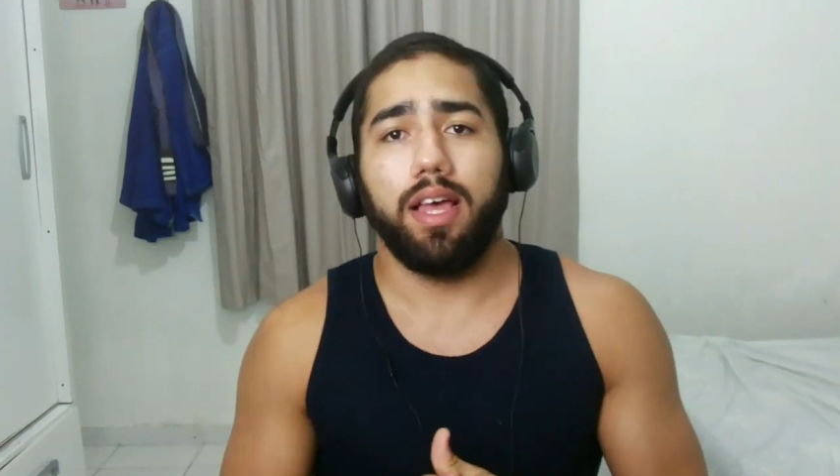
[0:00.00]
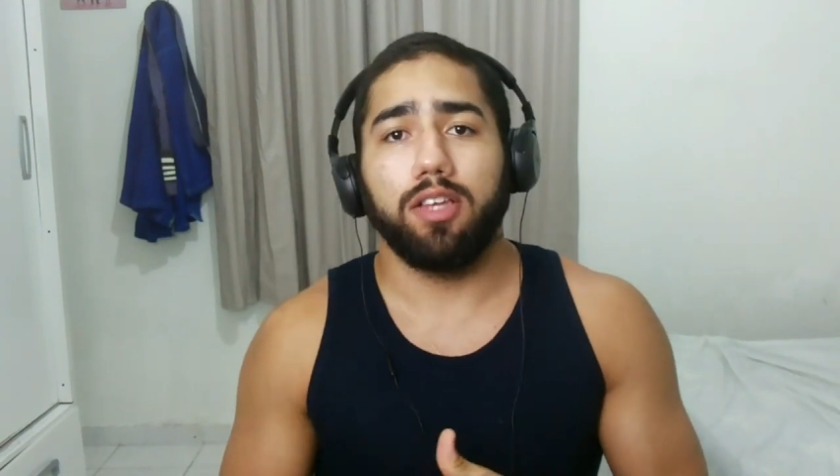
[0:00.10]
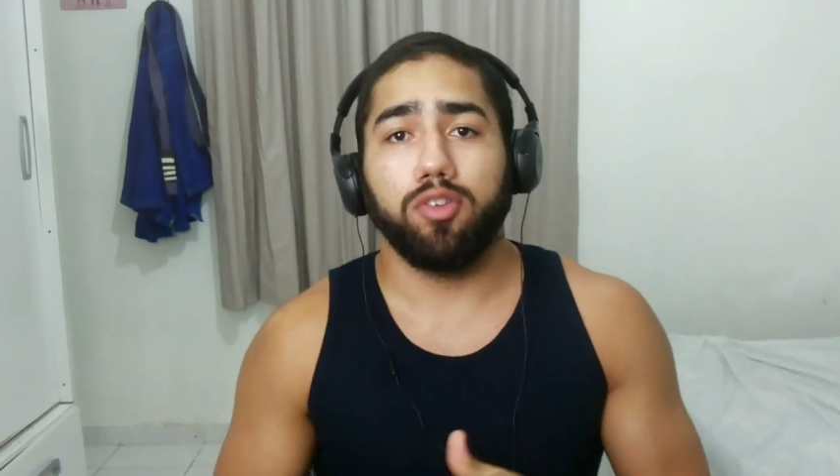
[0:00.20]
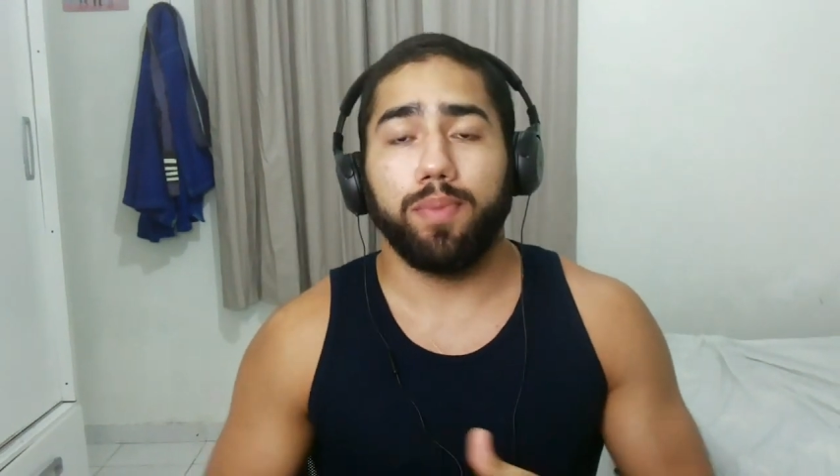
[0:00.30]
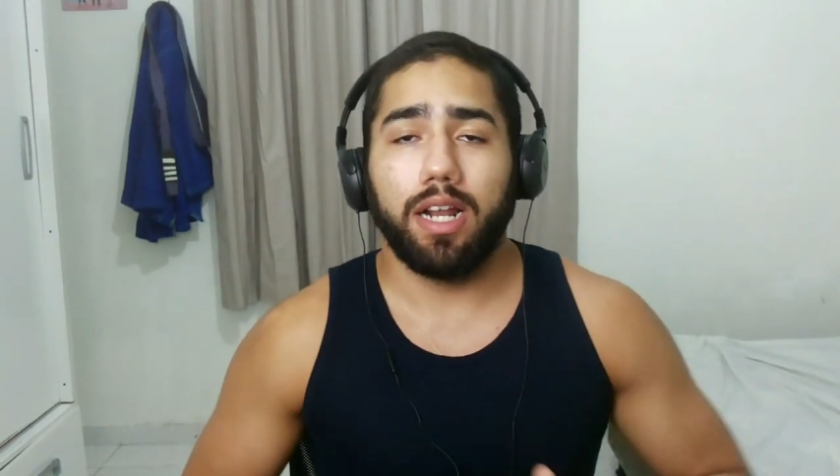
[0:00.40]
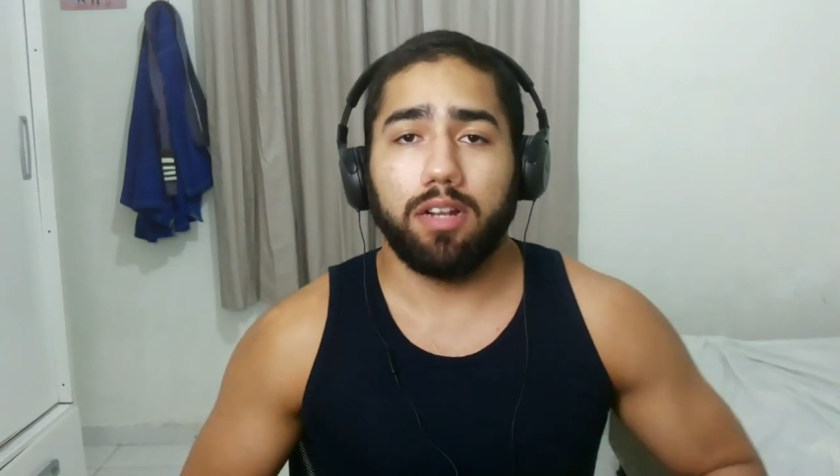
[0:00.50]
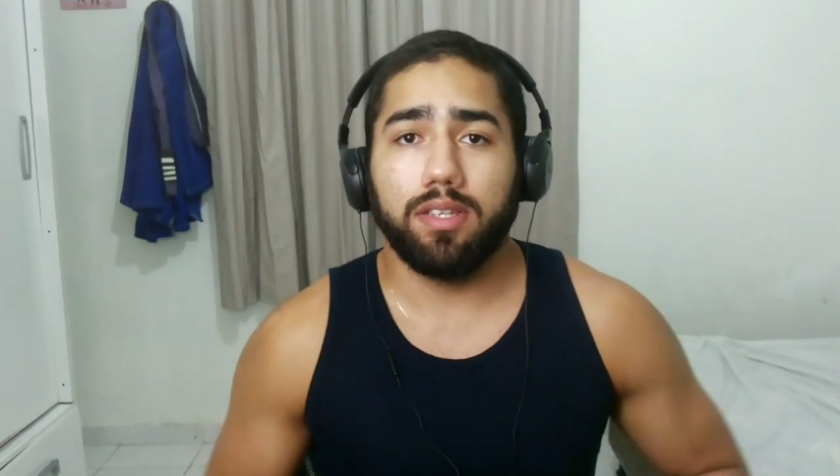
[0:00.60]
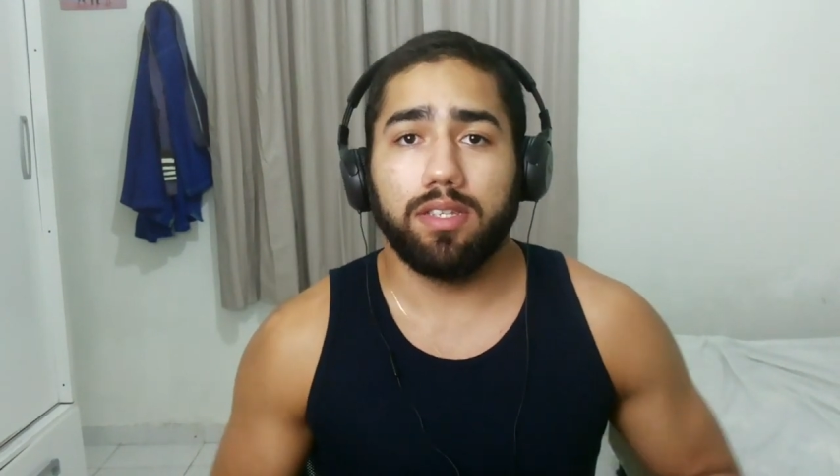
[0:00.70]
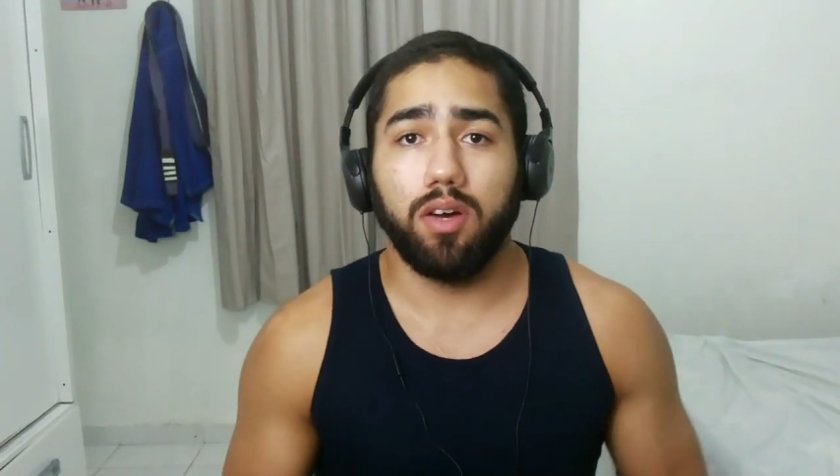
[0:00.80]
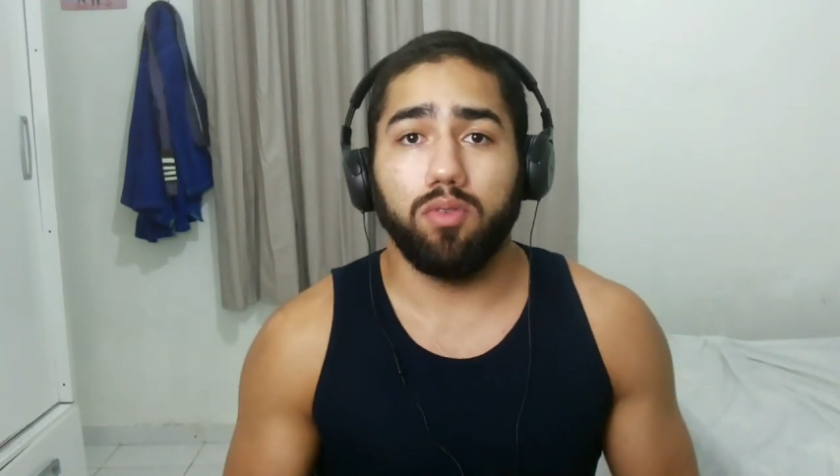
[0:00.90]
é sobre a
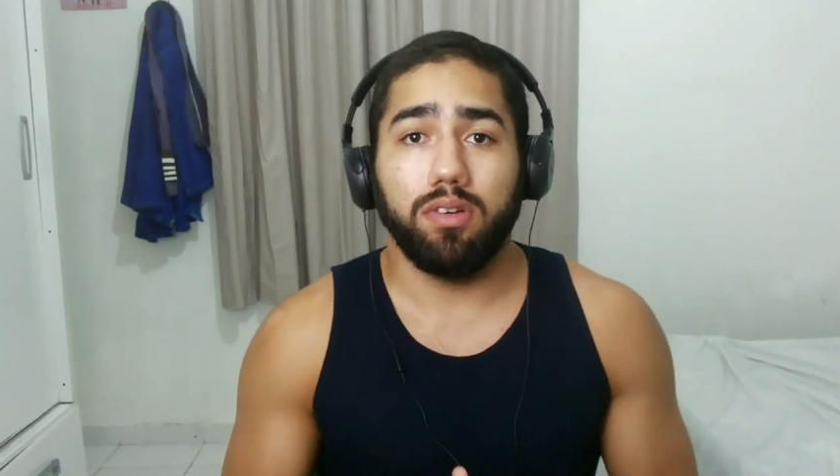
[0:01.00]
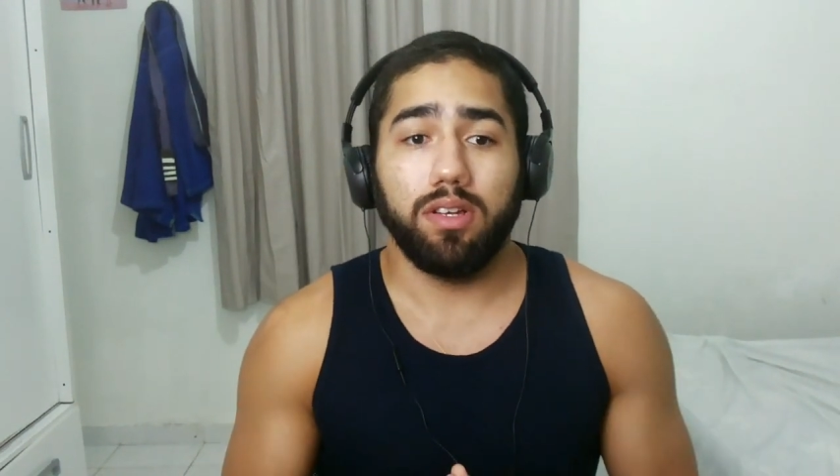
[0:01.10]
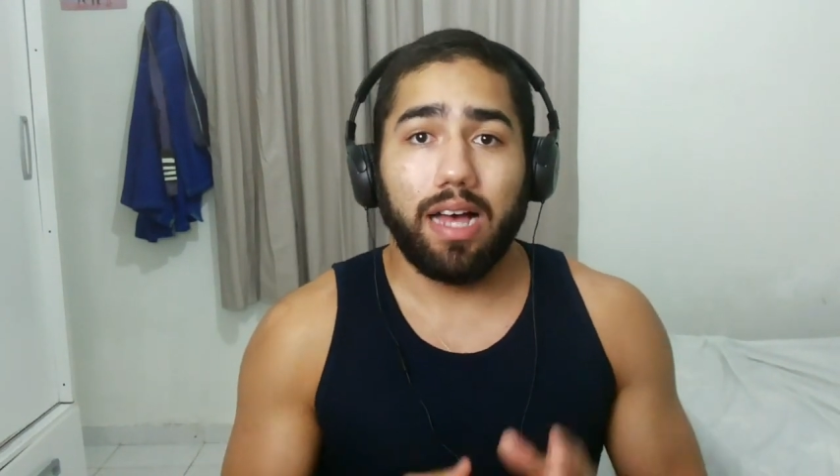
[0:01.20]
graduação.